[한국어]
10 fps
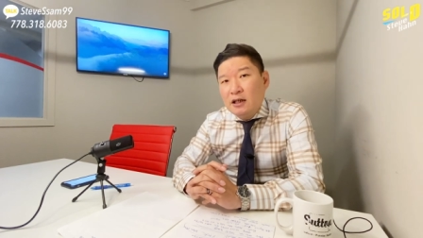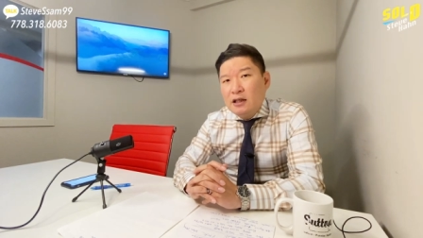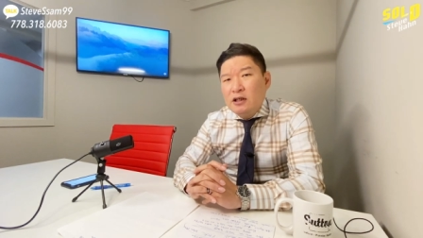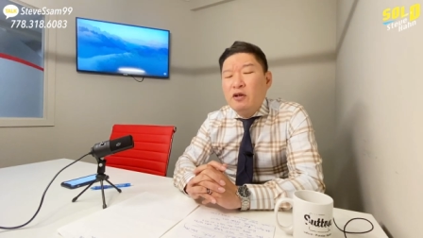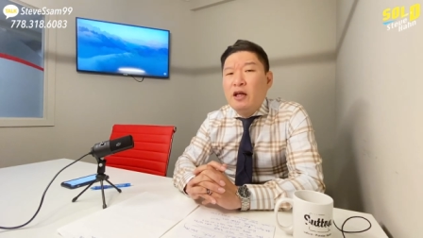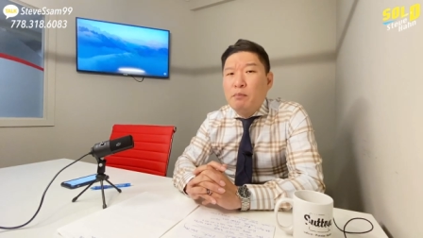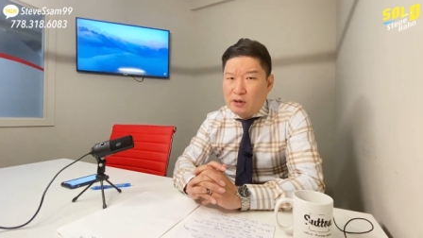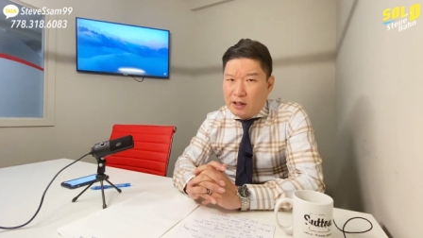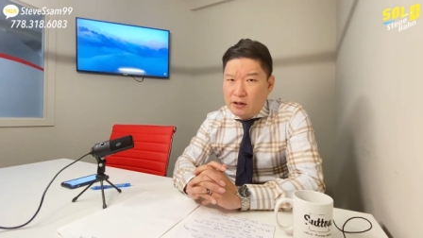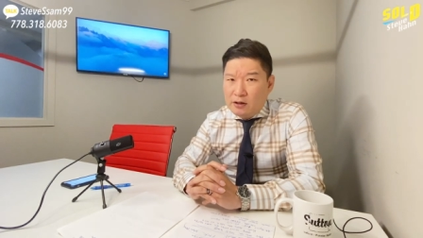이렇게
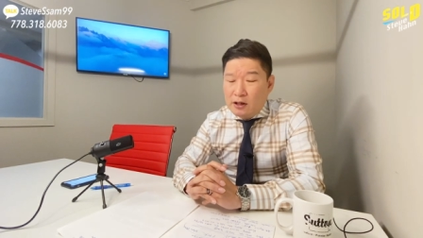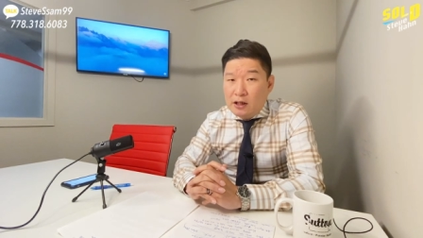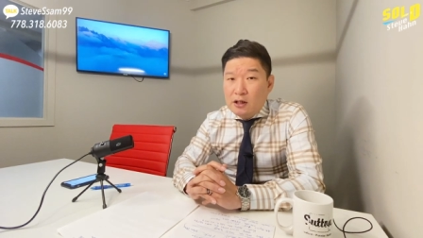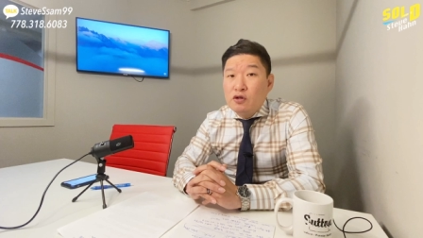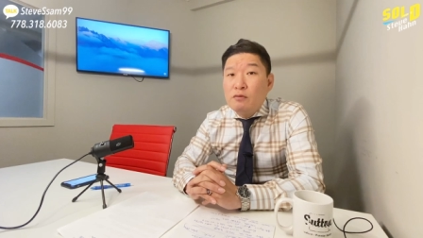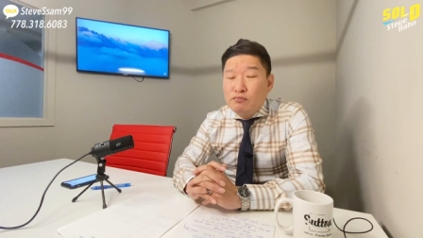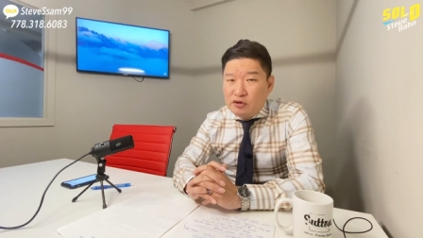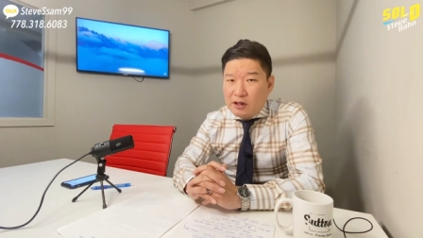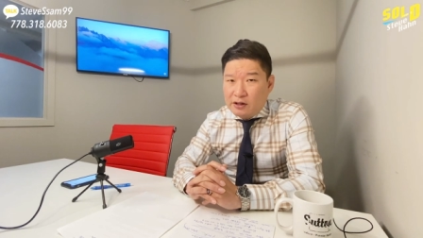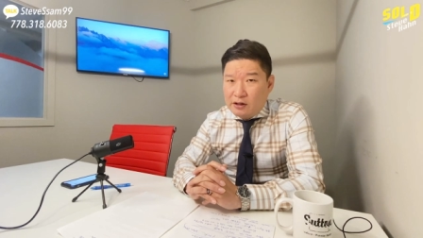보다는 그런
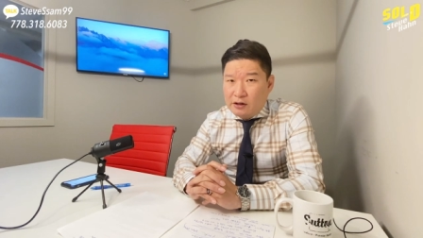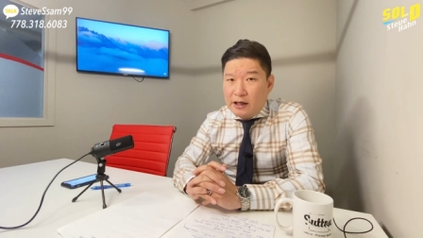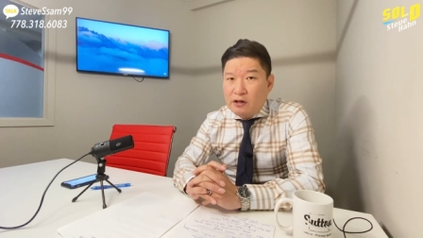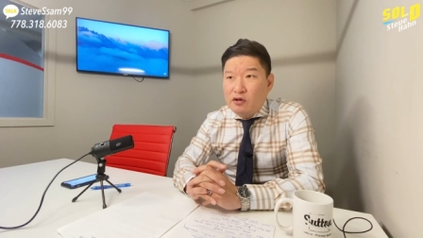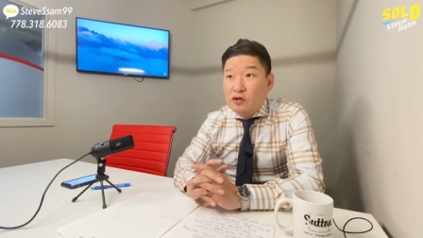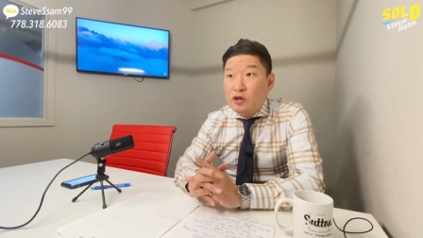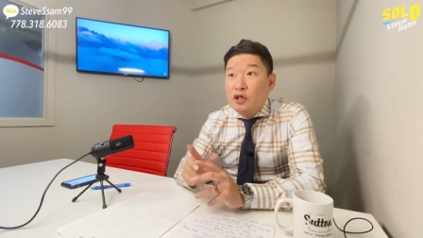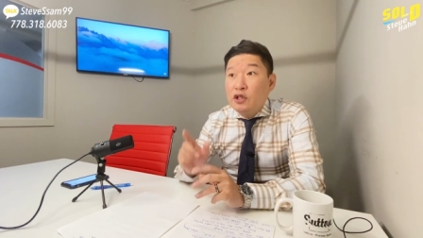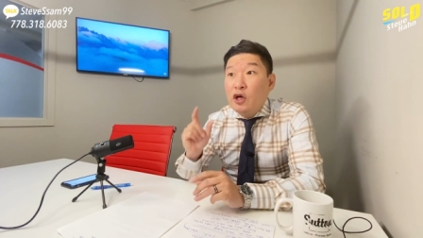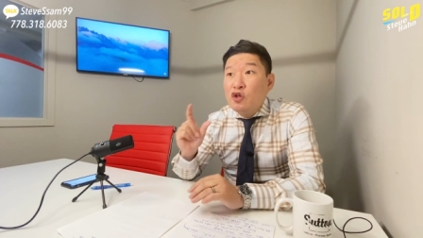분들한테는 예를 들어서
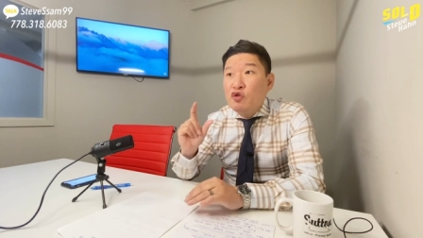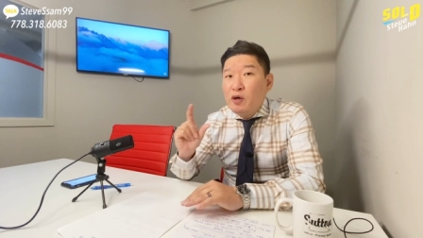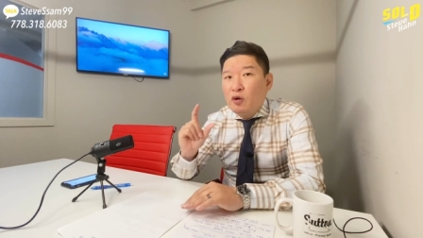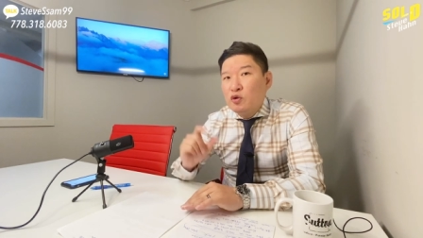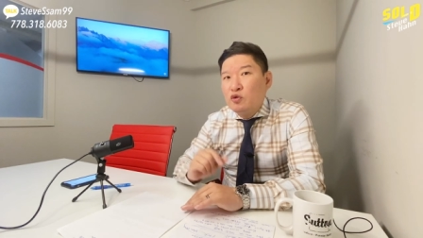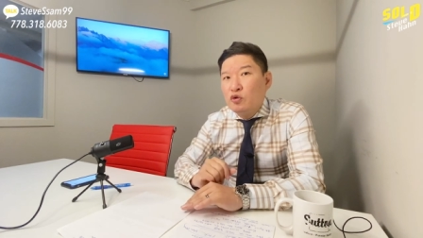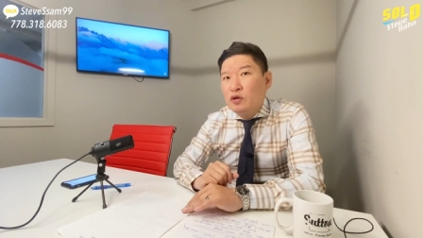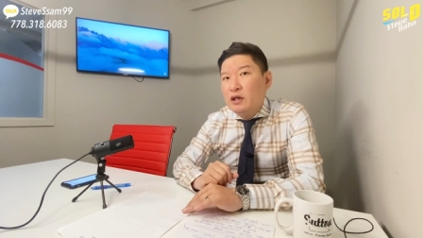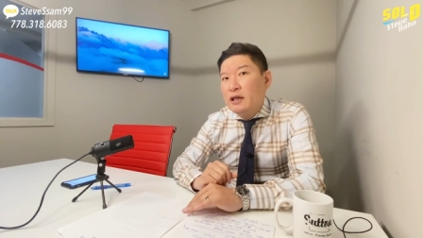현금이 어느 정도